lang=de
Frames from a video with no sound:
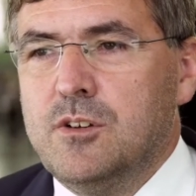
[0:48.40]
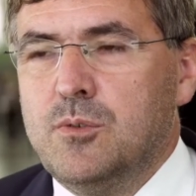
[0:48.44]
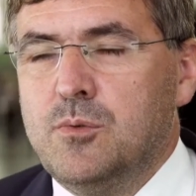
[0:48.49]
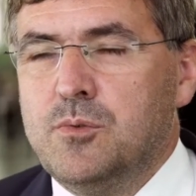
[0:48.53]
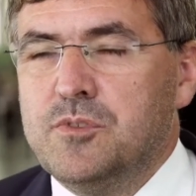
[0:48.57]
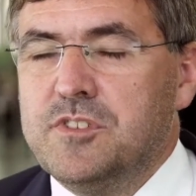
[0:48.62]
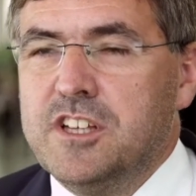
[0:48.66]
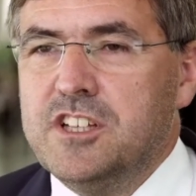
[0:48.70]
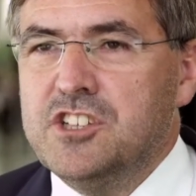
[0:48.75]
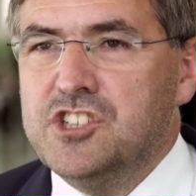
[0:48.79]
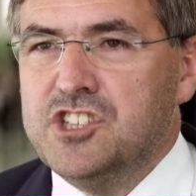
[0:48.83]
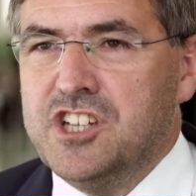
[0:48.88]

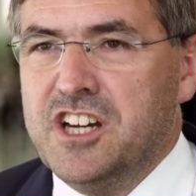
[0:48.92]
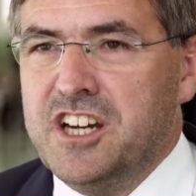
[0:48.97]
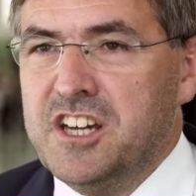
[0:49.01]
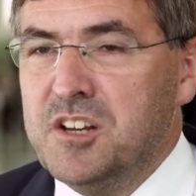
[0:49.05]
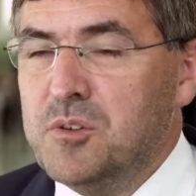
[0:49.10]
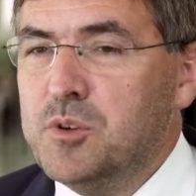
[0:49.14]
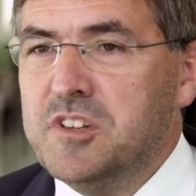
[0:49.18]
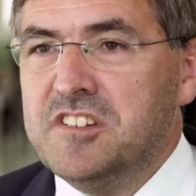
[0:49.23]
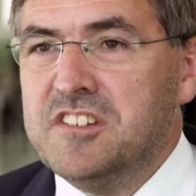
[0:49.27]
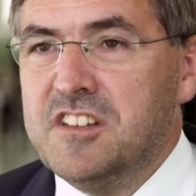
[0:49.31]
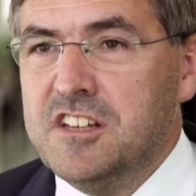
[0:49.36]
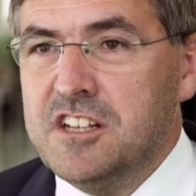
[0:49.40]
Unsere
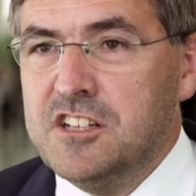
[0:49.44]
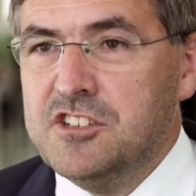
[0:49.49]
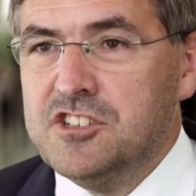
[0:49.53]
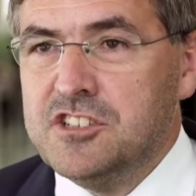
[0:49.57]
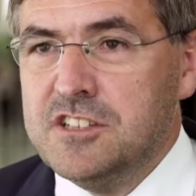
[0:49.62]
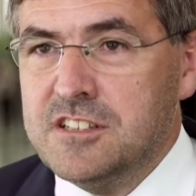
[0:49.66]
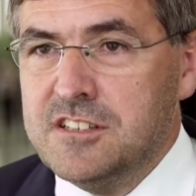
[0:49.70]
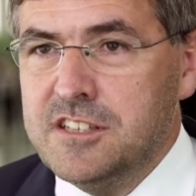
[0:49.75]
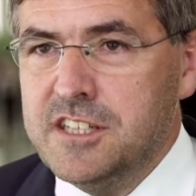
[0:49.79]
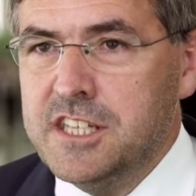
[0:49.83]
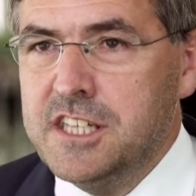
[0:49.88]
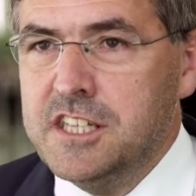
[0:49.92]
Entscheidung ist eine
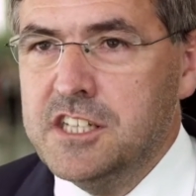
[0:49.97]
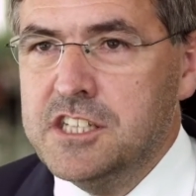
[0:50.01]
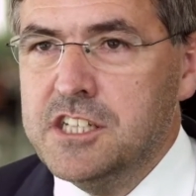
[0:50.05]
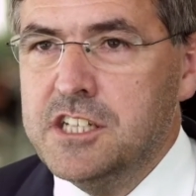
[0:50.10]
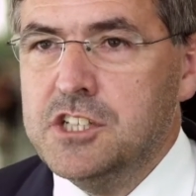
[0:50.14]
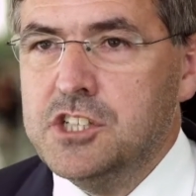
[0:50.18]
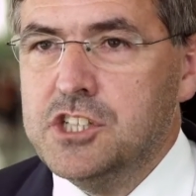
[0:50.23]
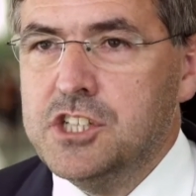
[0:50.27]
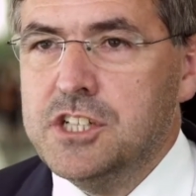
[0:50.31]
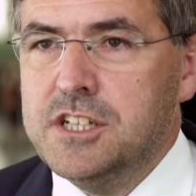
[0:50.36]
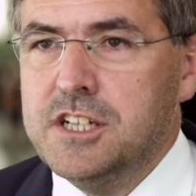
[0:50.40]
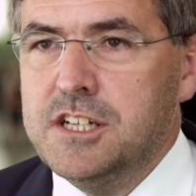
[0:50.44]
strategische
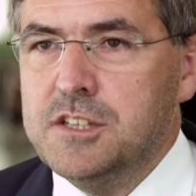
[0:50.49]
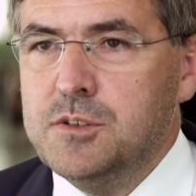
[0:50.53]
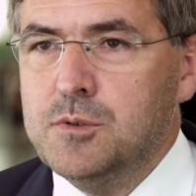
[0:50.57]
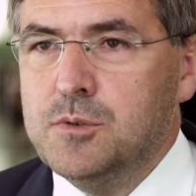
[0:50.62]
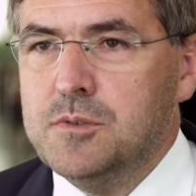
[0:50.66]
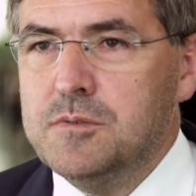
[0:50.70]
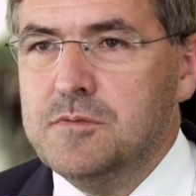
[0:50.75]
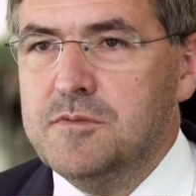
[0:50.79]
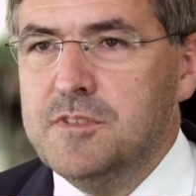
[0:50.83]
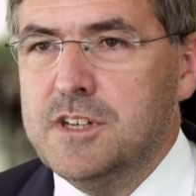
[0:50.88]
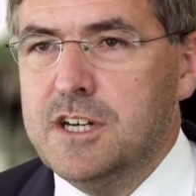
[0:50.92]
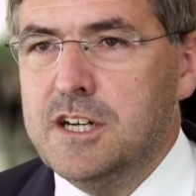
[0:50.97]

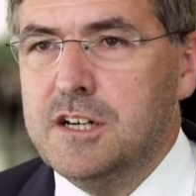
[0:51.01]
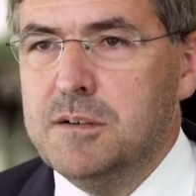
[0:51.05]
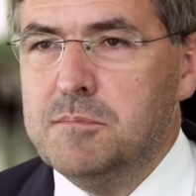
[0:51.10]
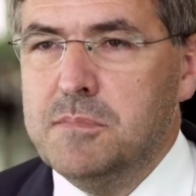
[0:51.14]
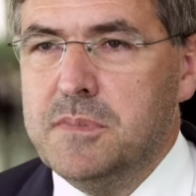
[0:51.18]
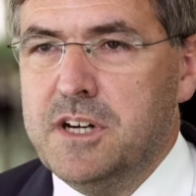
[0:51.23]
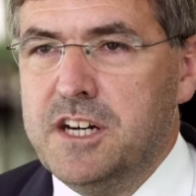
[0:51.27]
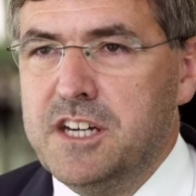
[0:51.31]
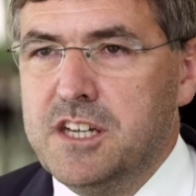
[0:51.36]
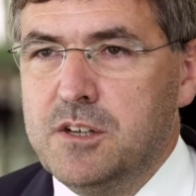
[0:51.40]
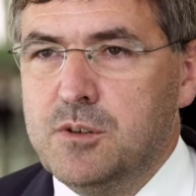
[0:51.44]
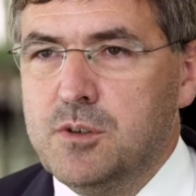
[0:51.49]
Entscheidung. Wir
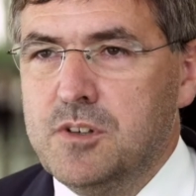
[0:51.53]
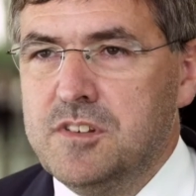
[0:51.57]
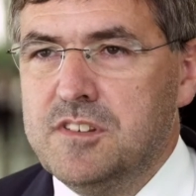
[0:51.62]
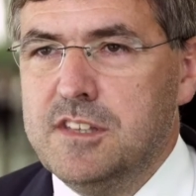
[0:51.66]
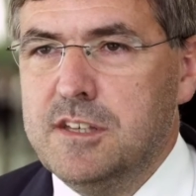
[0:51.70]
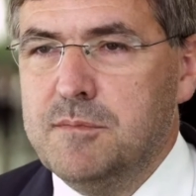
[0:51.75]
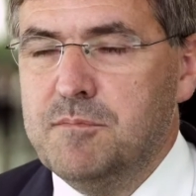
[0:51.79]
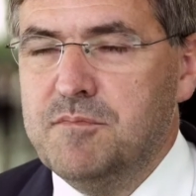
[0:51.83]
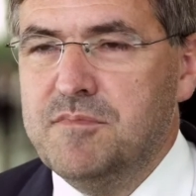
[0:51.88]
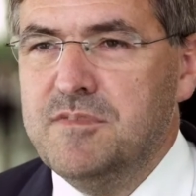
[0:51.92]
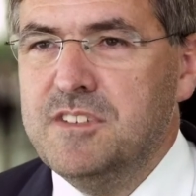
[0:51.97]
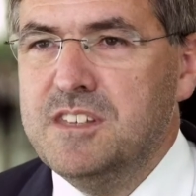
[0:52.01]
haben ein
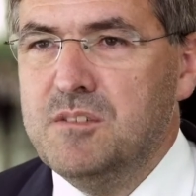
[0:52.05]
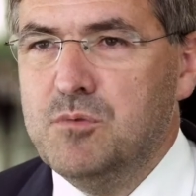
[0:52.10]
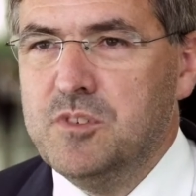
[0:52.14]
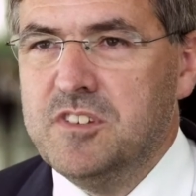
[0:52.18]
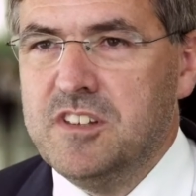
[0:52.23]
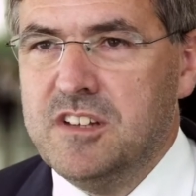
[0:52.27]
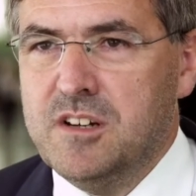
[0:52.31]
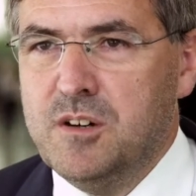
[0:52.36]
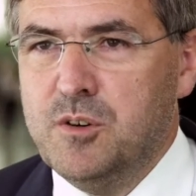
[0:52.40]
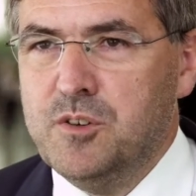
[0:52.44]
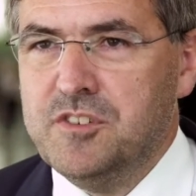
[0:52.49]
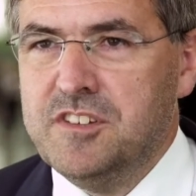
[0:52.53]
Konzept, wie
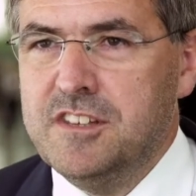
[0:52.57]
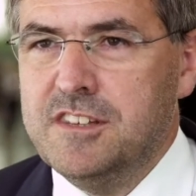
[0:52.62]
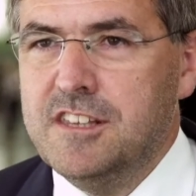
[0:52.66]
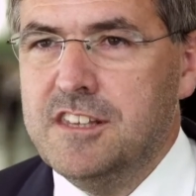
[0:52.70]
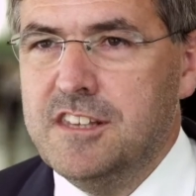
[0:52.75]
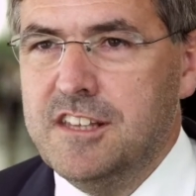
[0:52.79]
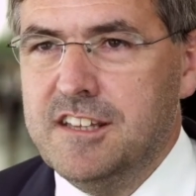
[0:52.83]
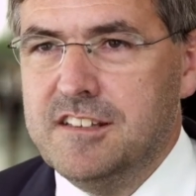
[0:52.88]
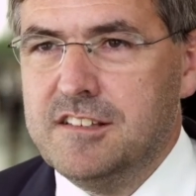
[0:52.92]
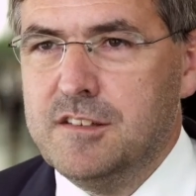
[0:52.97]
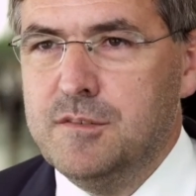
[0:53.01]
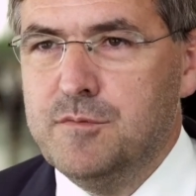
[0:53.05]
unser Haus in
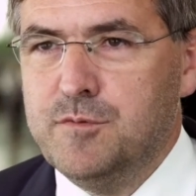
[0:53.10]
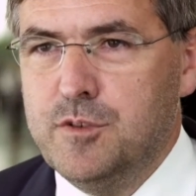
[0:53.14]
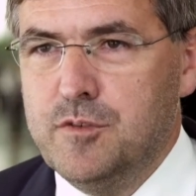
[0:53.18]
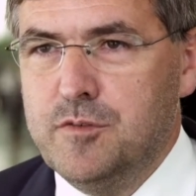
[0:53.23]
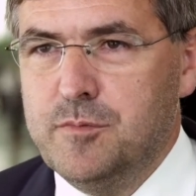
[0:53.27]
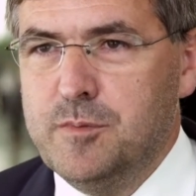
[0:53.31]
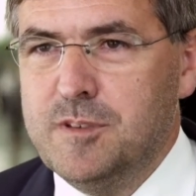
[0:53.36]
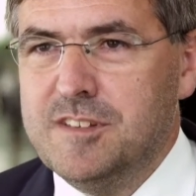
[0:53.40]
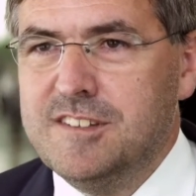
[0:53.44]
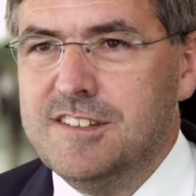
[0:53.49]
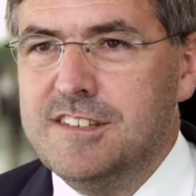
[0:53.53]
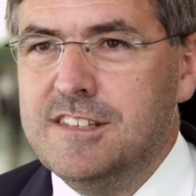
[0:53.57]
den nächsten
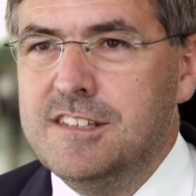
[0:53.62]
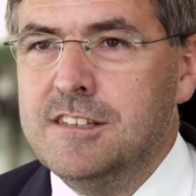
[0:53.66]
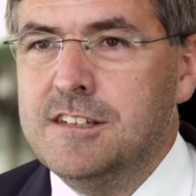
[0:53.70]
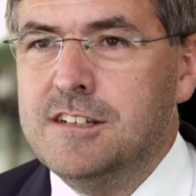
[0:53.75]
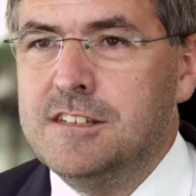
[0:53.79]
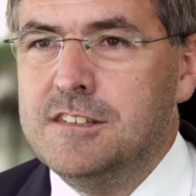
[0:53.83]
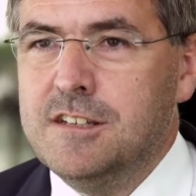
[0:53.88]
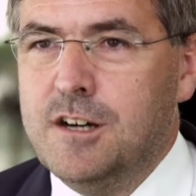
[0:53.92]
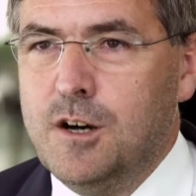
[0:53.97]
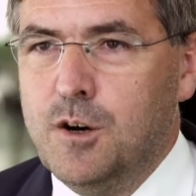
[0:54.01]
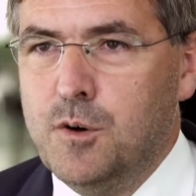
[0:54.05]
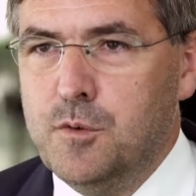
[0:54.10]
fünf bis zehn
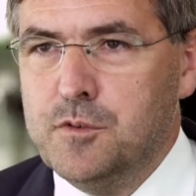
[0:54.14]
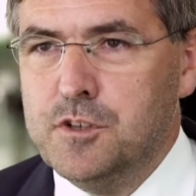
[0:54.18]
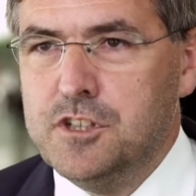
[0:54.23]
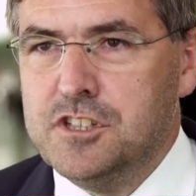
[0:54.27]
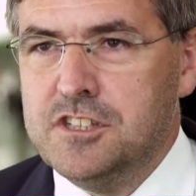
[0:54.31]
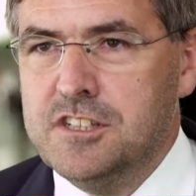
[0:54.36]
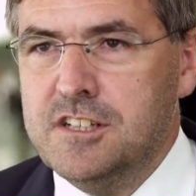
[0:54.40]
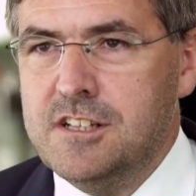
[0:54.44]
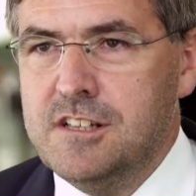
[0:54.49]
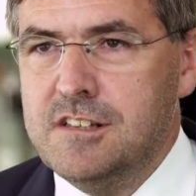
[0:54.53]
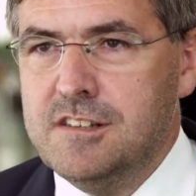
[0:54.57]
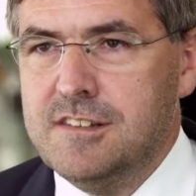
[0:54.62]
Jahren
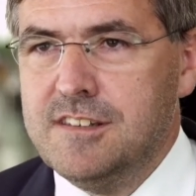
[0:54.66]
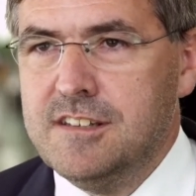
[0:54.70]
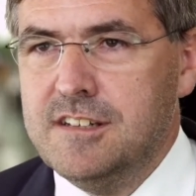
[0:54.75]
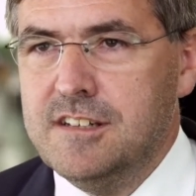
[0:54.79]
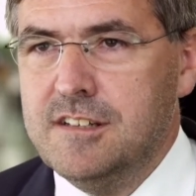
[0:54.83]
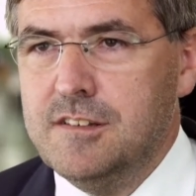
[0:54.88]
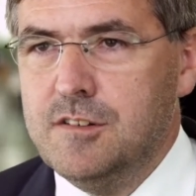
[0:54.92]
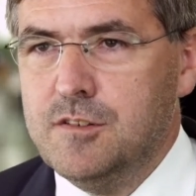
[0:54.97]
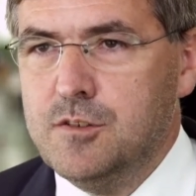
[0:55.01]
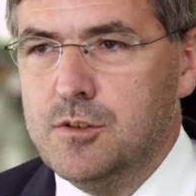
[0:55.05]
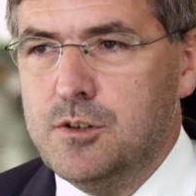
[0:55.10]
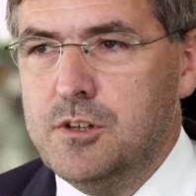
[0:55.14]
aufgestellt
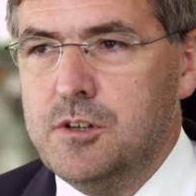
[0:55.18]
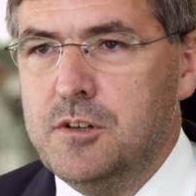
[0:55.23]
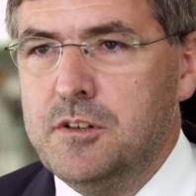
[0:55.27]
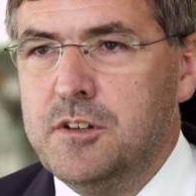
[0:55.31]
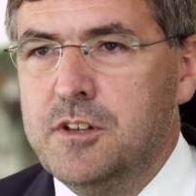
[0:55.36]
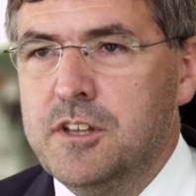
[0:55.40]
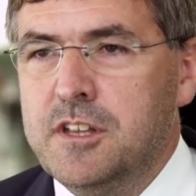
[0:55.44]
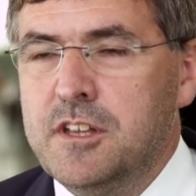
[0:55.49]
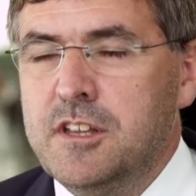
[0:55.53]
sein soll.